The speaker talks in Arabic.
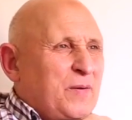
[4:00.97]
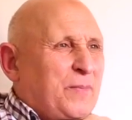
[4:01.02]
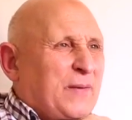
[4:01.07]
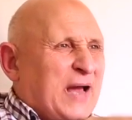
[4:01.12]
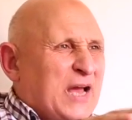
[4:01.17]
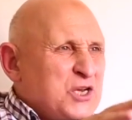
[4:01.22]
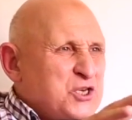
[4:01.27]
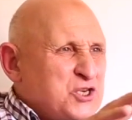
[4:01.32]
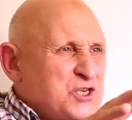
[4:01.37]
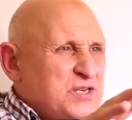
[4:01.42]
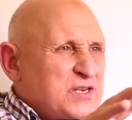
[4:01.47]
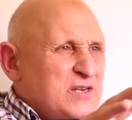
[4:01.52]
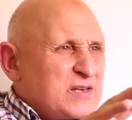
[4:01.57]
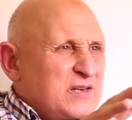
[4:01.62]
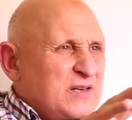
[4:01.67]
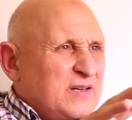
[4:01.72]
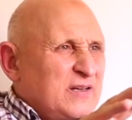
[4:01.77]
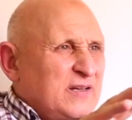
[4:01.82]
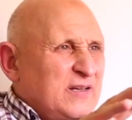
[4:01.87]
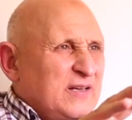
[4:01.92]
بقاش
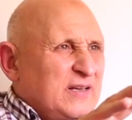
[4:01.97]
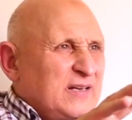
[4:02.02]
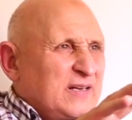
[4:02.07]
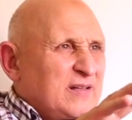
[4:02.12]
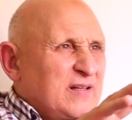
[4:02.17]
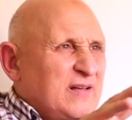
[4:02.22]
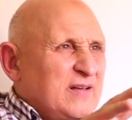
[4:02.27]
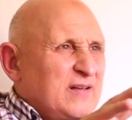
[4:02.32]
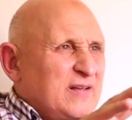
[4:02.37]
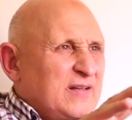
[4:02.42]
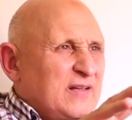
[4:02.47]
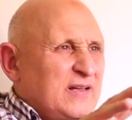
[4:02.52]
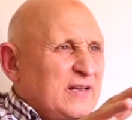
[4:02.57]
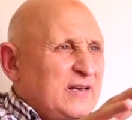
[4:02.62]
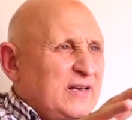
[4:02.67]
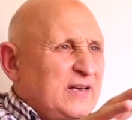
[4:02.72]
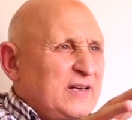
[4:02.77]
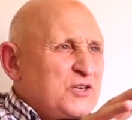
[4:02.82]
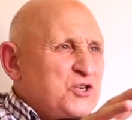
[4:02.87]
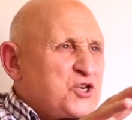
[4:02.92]

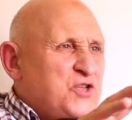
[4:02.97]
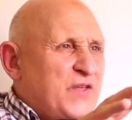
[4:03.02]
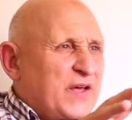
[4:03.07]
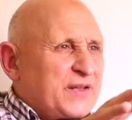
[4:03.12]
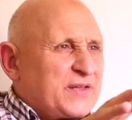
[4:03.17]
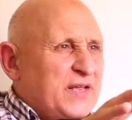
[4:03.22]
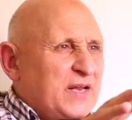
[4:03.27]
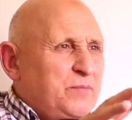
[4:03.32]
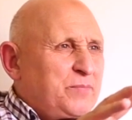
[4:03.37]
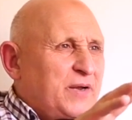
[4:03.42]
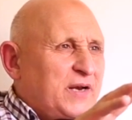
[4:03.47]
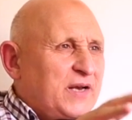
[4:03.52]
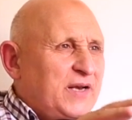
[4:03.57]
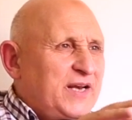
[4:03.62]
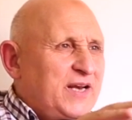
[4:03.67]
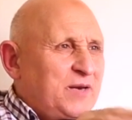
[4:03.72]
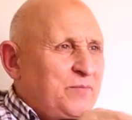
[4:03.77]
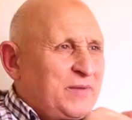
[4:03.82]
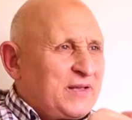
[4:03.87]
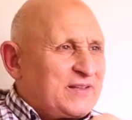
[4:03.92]
الجدار ديال
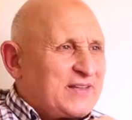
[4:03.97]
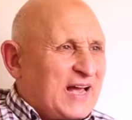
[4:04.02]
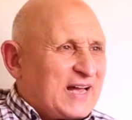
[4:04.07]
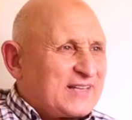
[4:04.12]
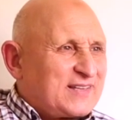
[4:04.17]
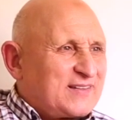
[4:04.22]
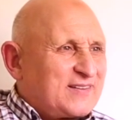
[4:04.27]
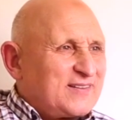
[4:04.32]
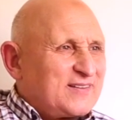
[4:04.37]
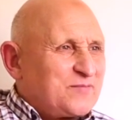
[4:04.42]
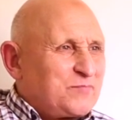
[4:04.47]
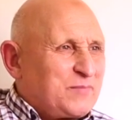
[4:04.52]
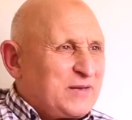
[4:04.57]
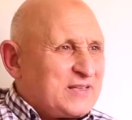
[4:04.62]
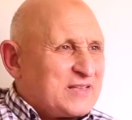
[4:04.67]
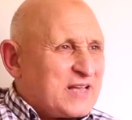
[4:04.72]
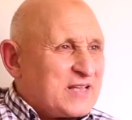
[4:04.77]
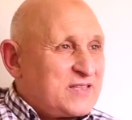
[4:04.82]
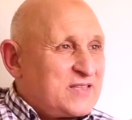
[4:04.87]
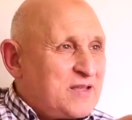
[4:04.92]
برلين من تحط
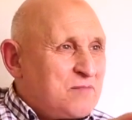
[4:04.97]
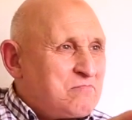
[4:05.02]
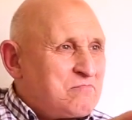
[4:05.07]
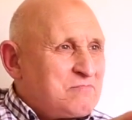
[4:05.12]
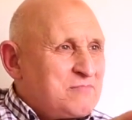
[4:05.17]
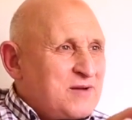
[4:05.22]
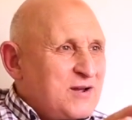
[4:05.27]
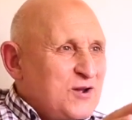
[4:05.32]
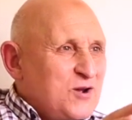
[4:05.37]
من تهدم